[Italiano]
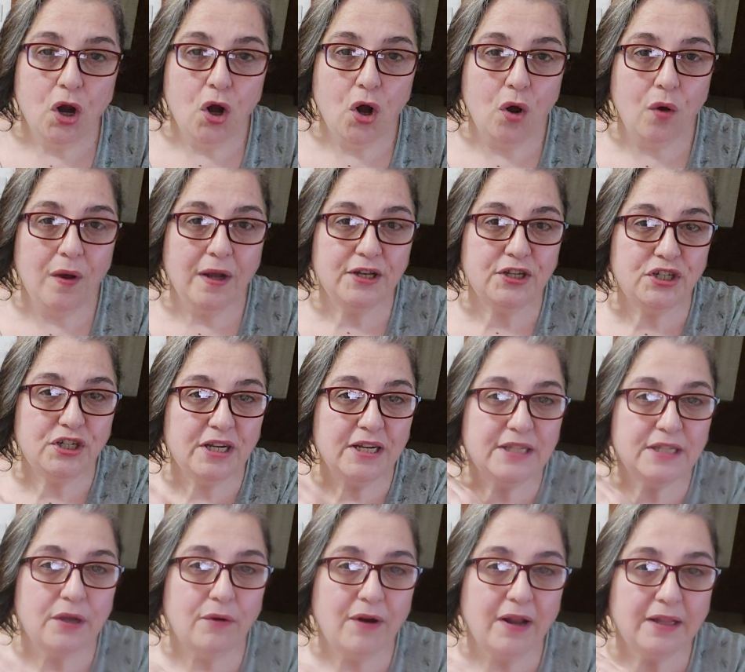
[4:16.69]
l'ho
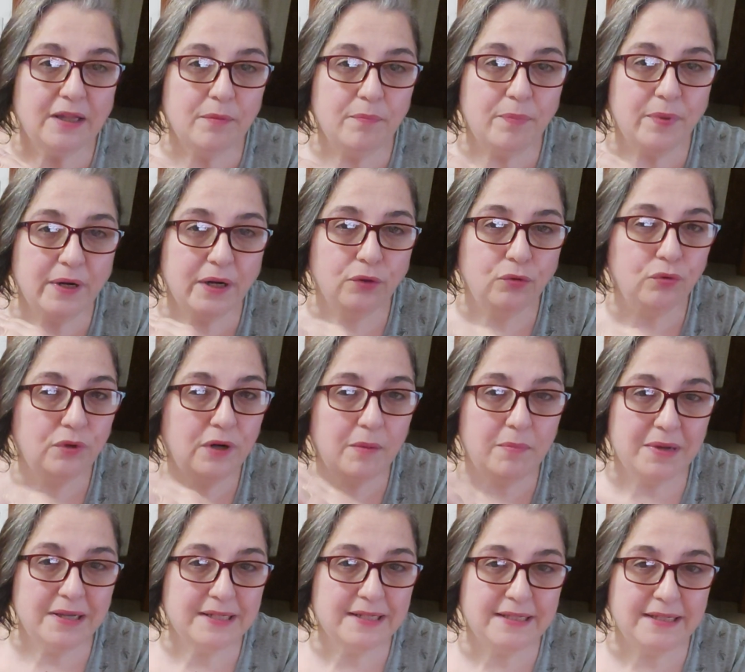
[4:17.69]
accesa a una temperatura
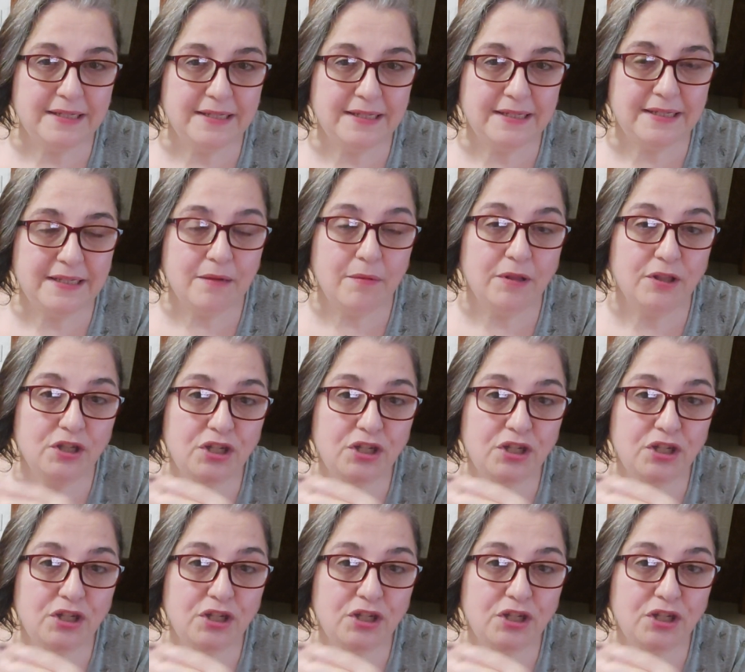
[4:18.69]
bassissima.